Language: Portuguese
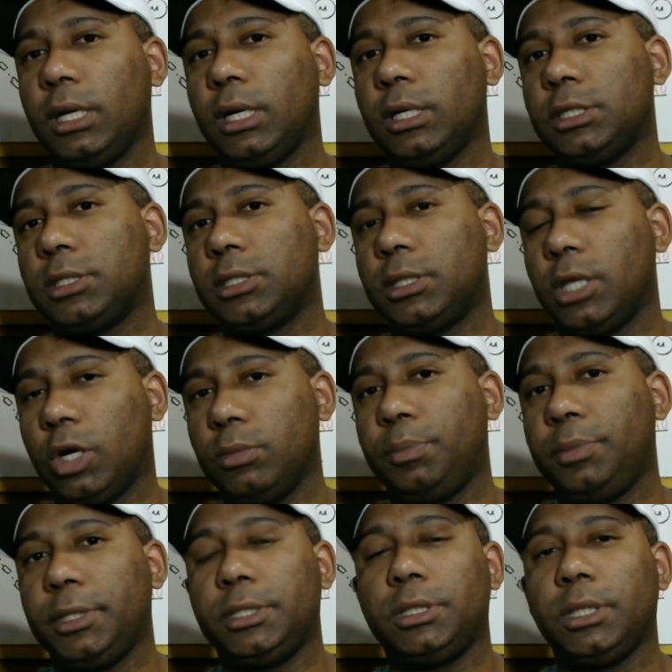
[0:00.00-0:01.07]
e estão me
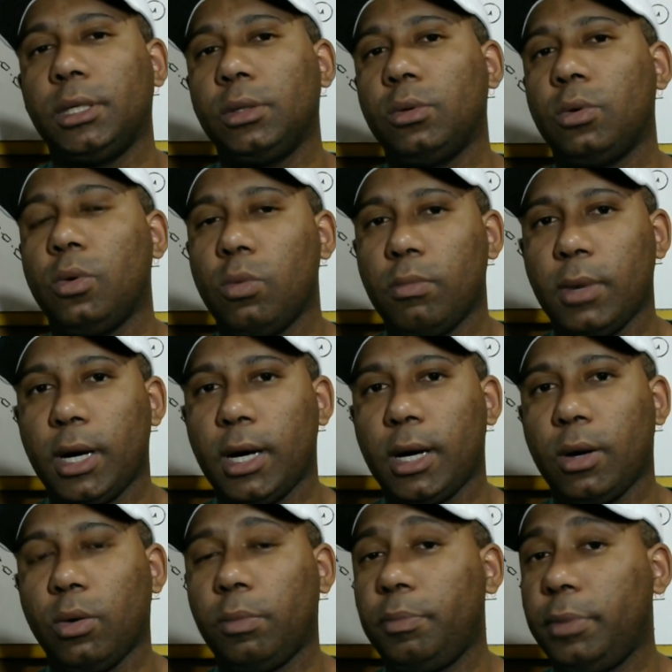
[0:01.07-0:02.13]
pedindo
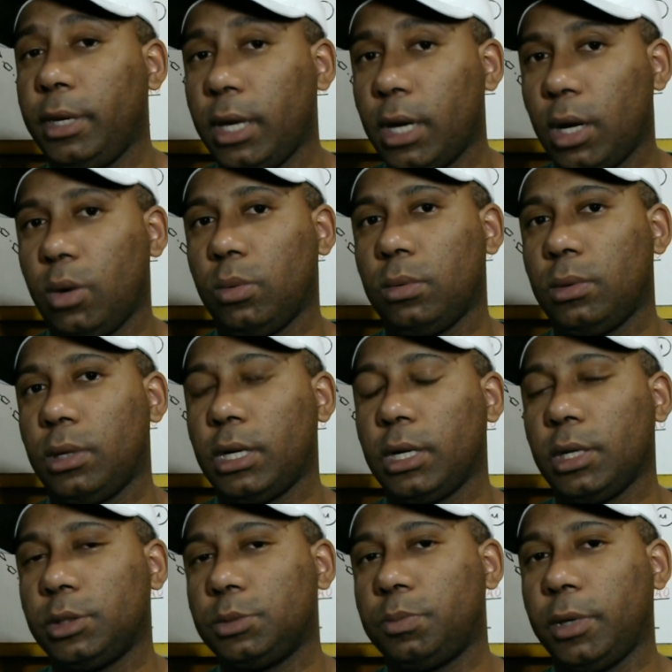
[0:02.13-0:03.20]
uma opinião a
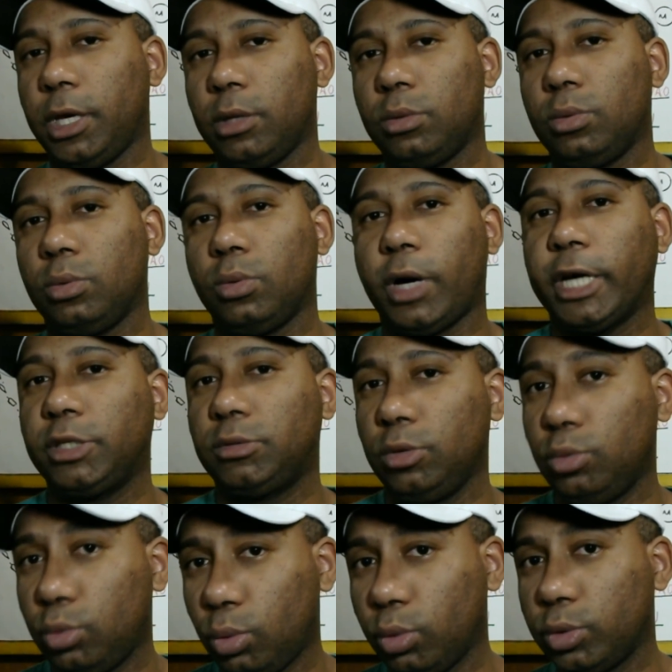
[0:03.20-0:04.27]
respeito do astro
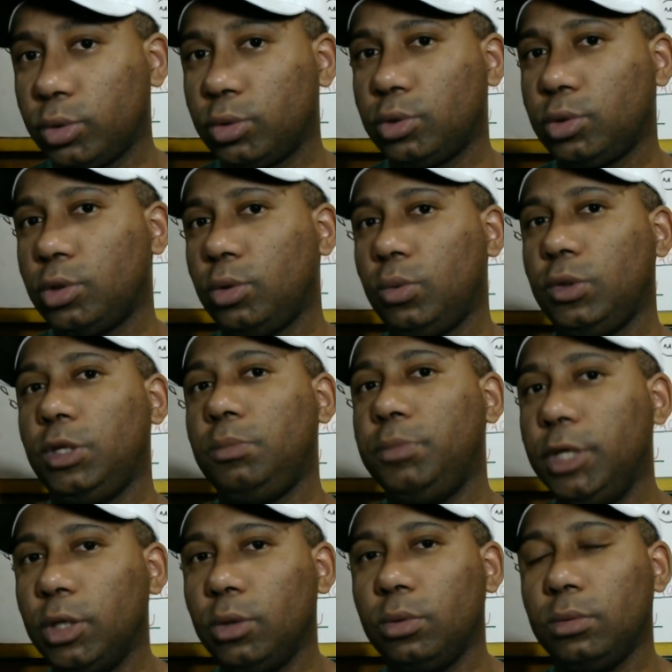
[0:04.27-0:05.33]
intruso, do
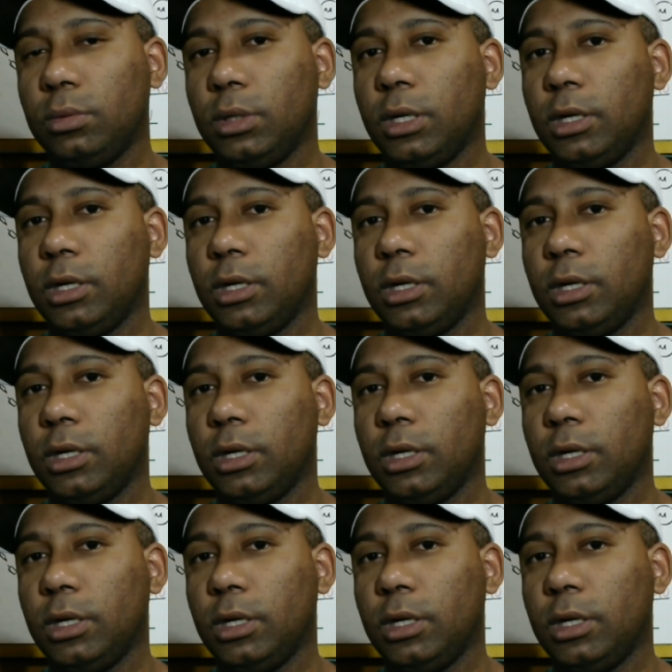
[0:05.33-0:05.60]
Nibiru,